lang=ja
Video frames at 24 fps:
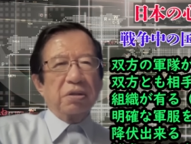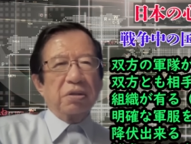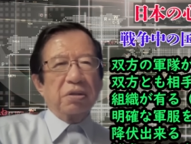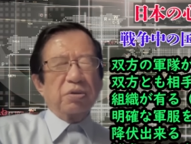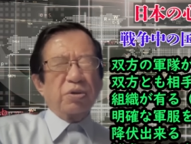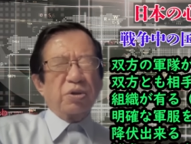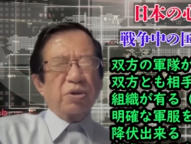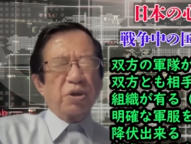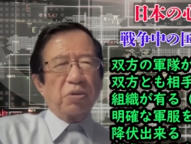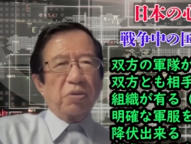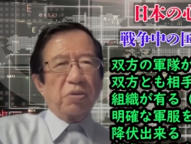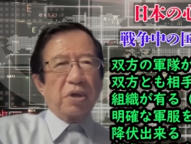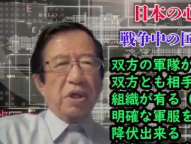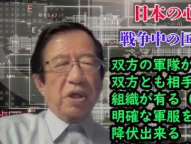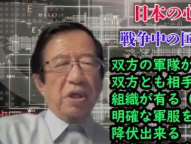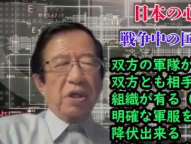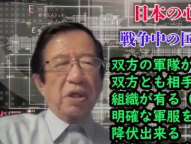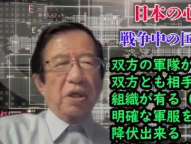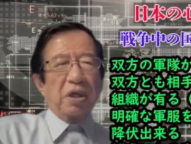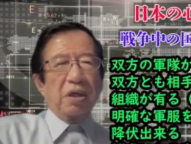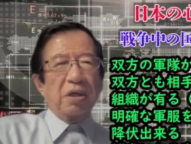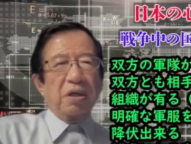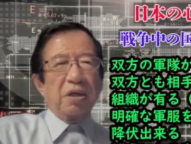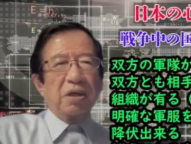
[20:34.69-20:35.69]
それ
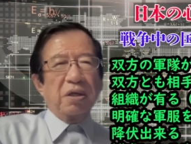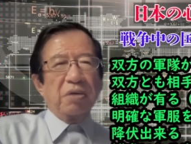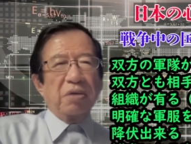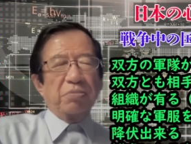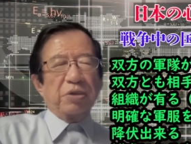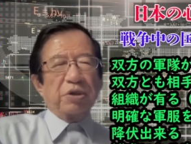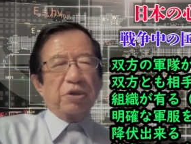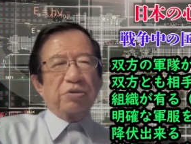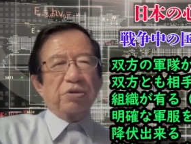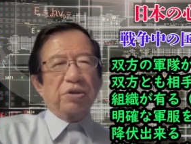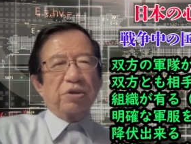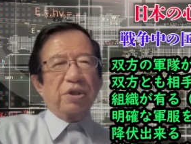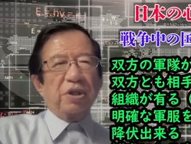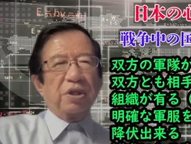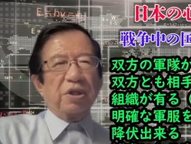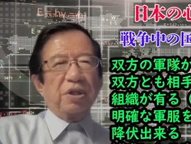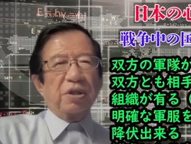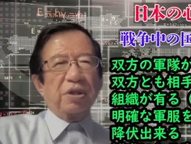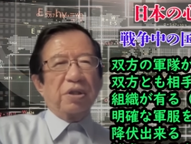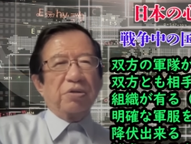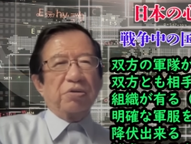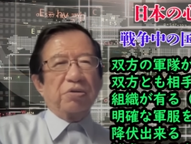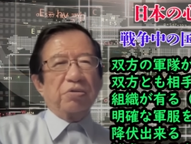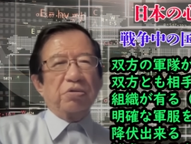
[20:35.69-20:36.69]
は別
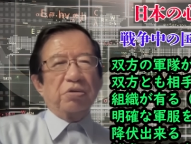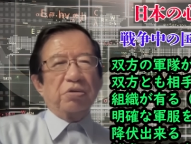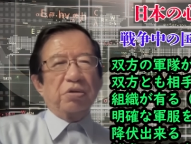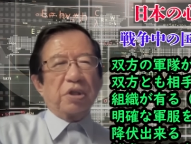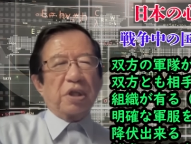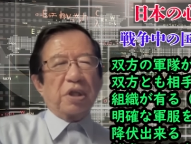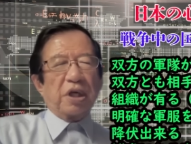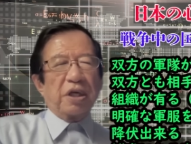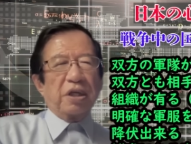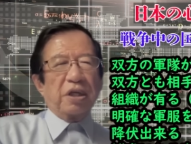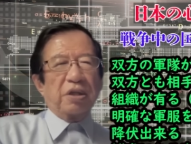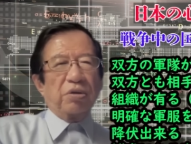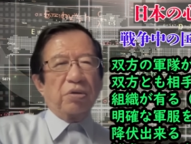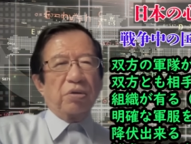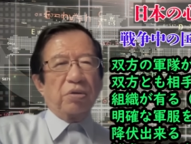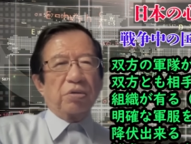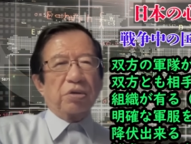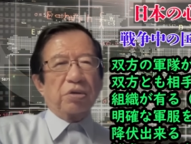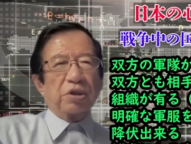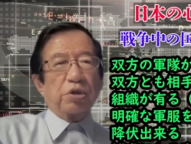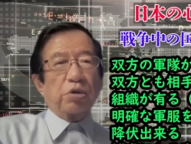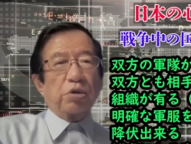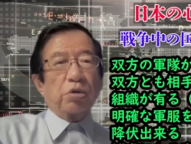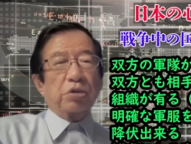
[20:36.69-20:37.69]
に軍隊の
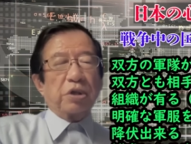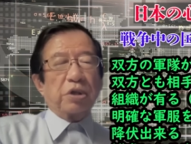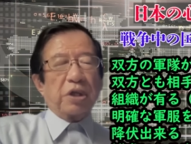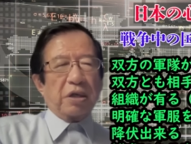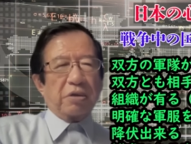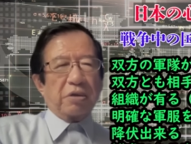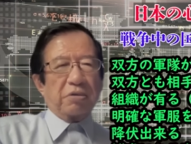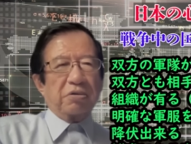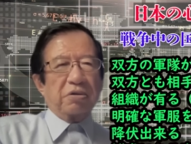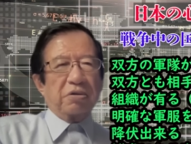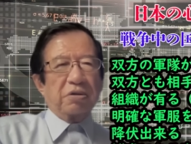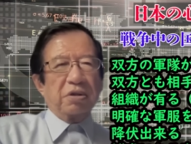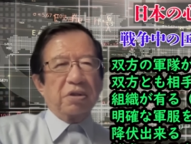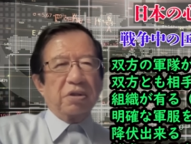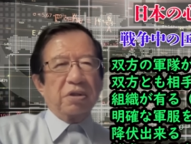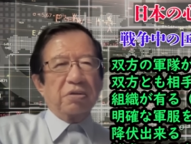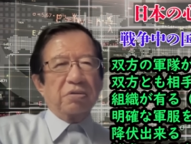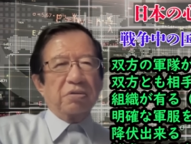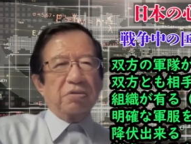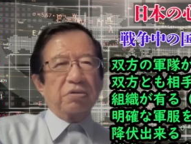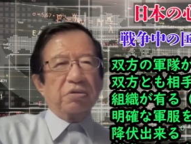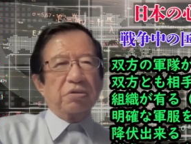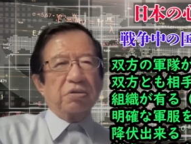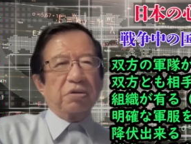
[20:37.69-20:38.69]
規則である。
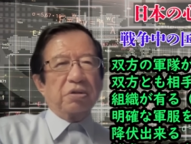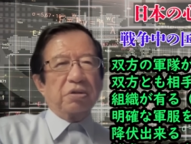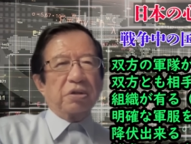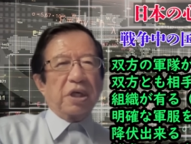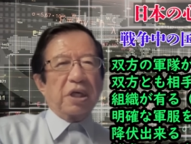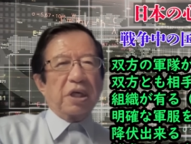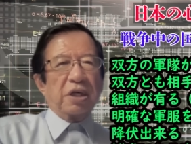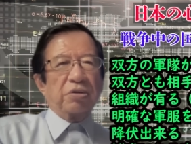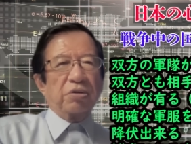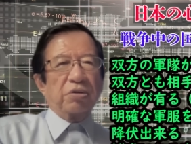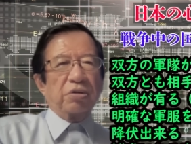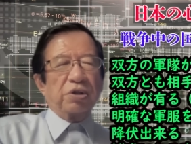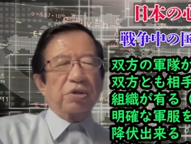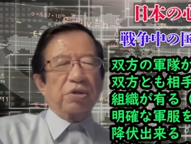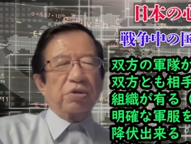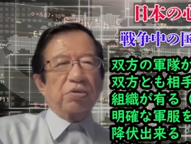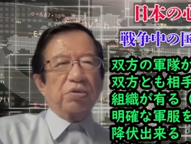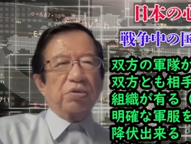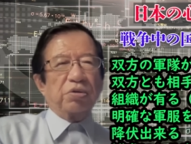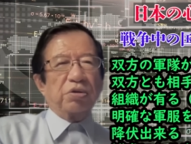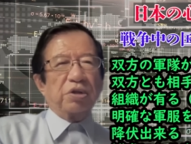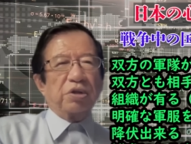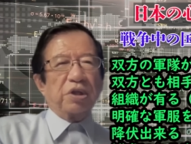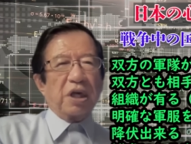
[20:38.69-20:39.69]
軍隊の規
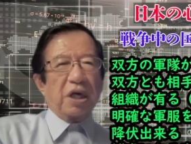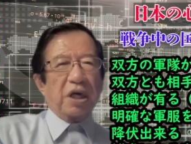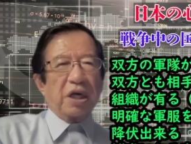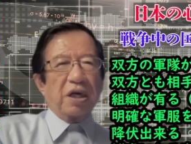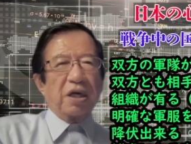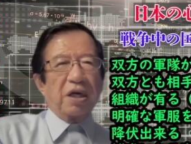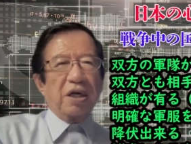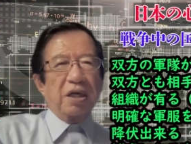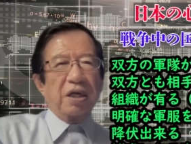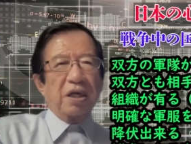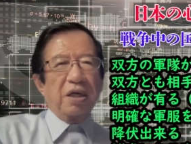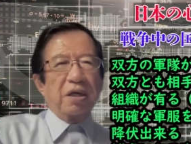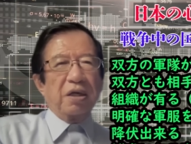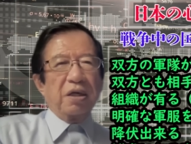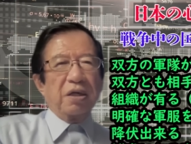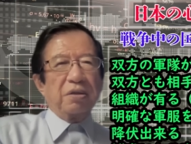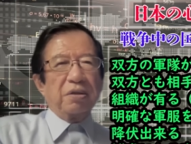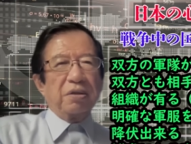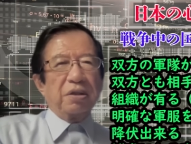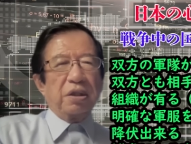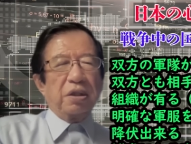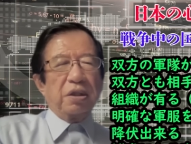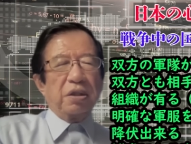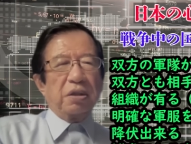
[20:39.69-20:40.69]
則よりか
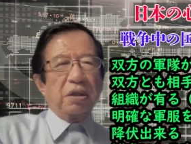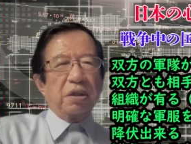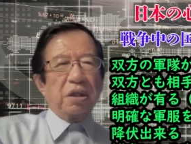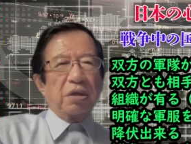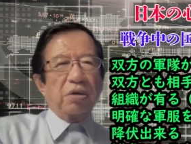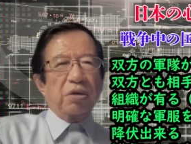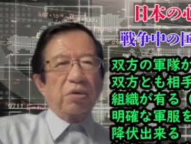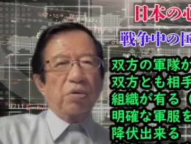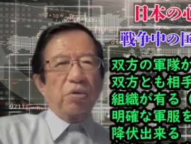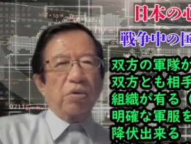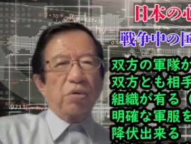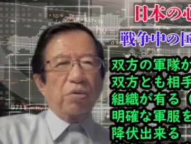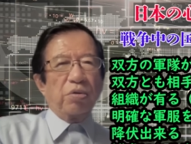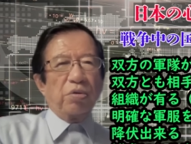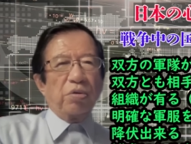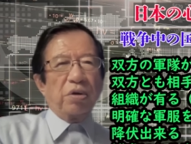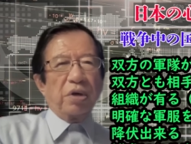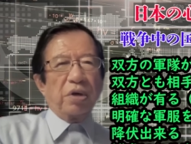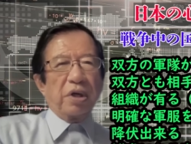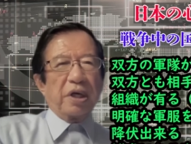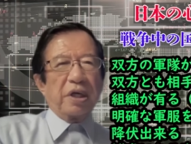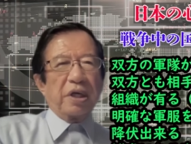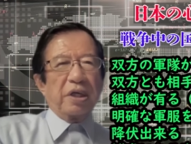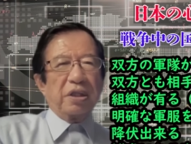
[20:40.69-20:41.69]
人間
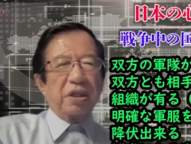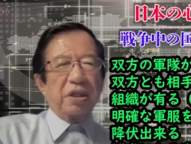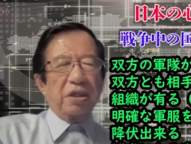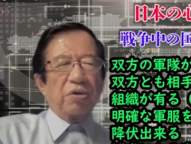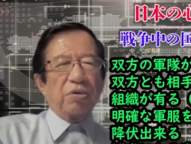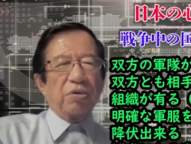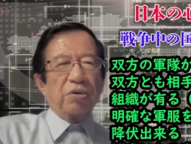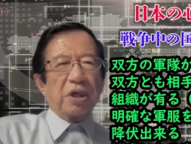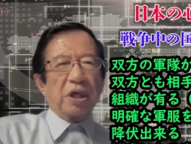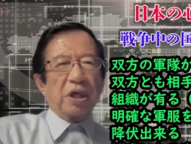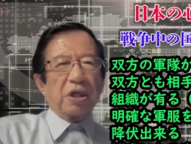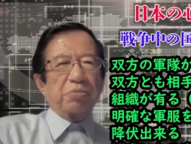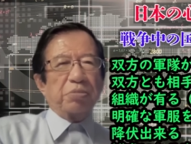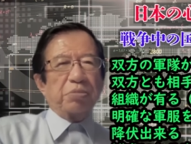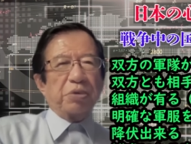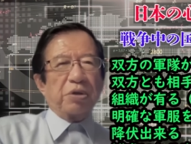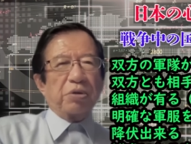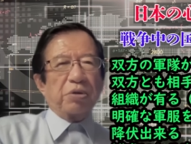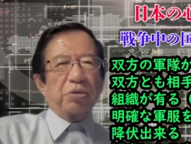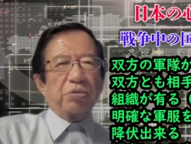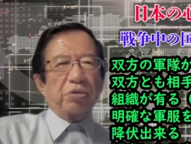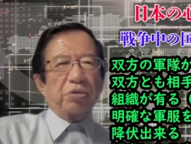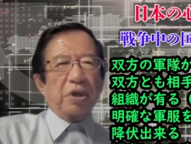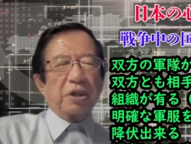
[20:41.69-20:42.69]
本来のやるべ
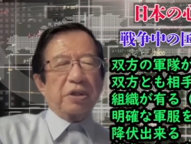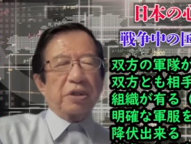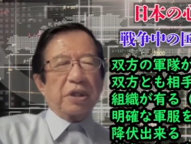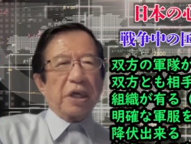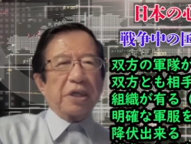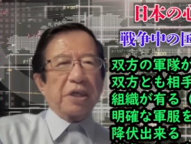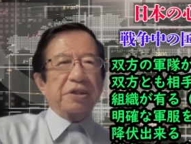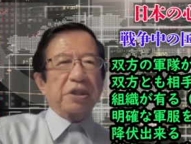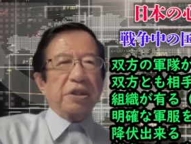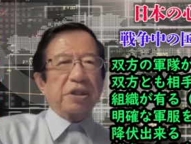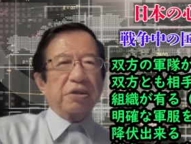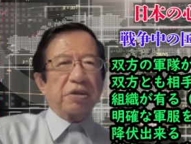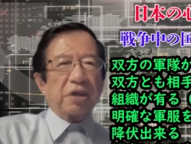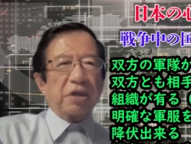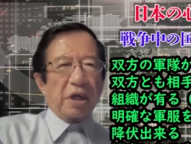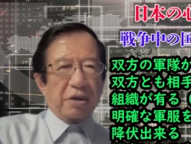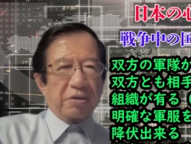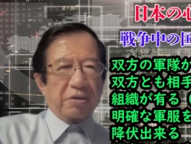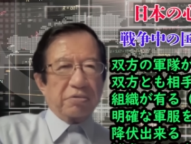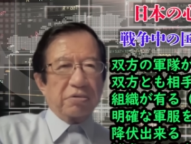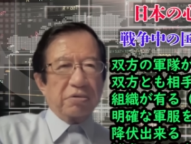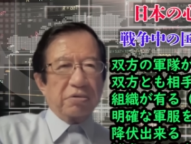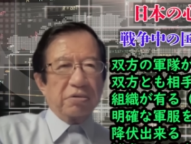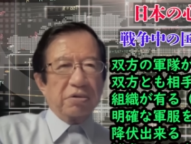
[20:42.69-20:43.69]
きことが大切であ
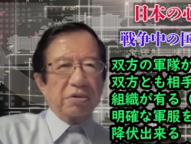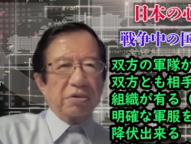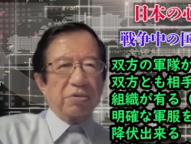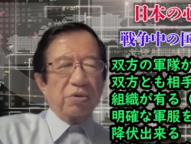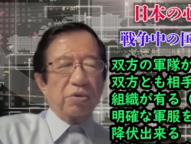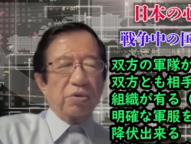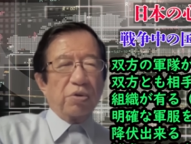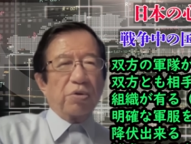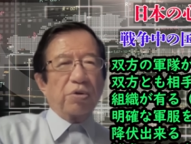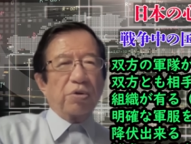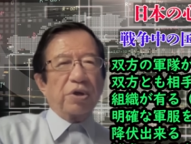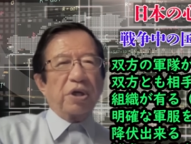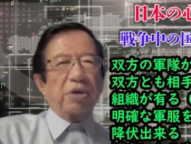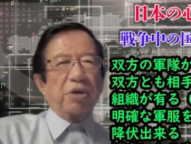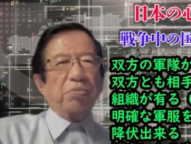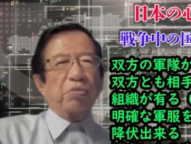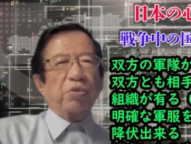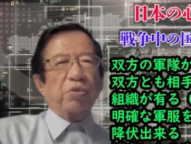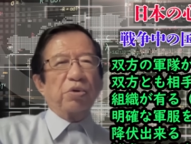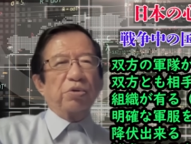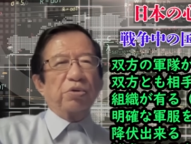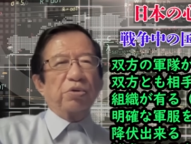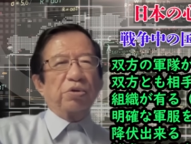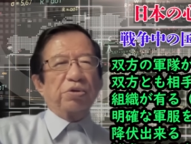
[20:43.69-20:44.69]
る。これ
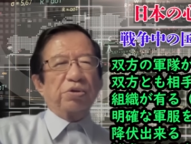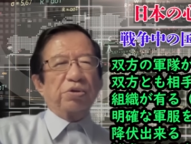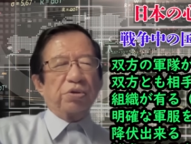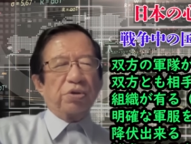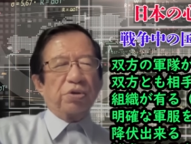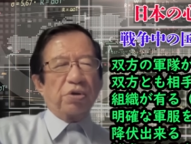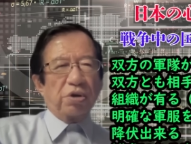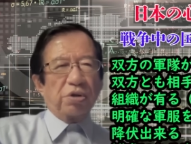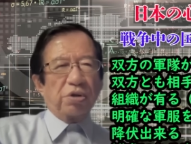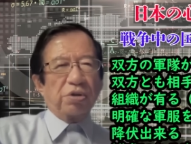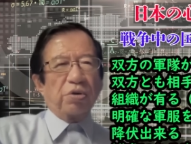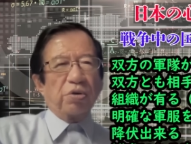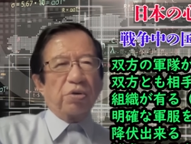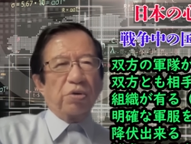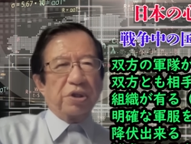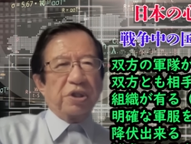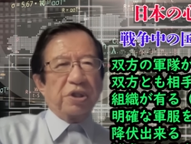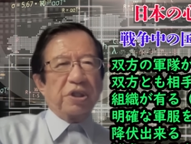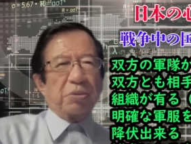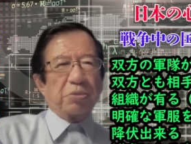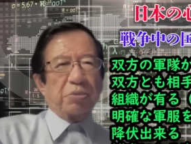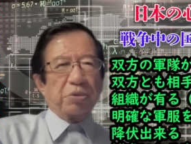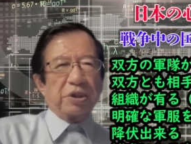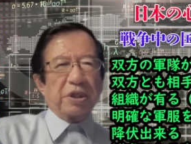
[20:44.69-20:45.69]
ものすごく大
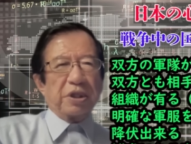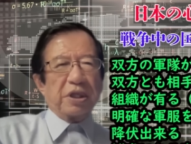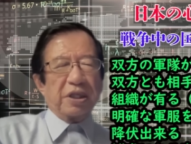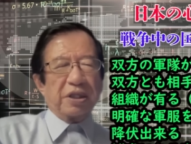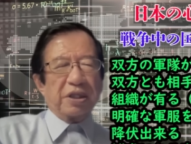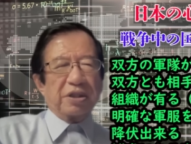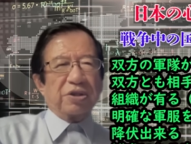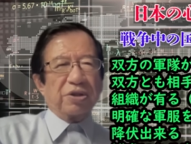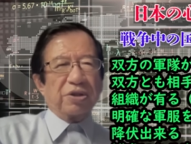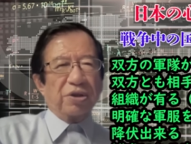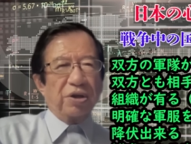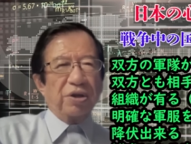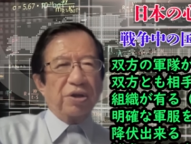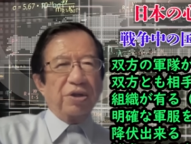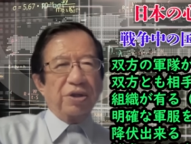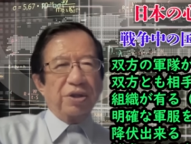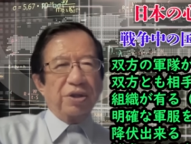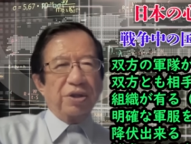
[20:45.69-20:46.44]
きな問題なんですよ。